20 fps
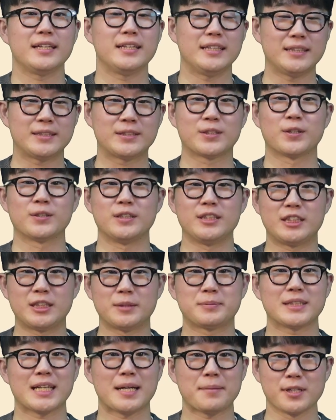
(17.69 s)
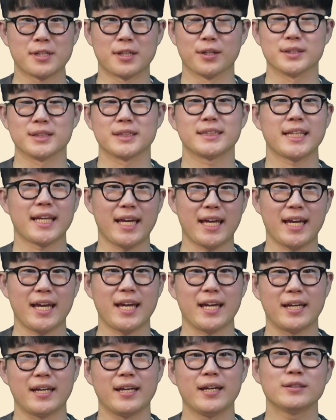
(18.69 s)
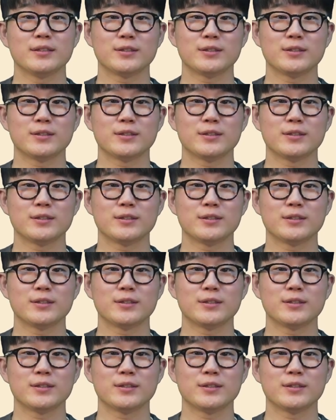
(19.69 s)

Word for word: 2023년 새해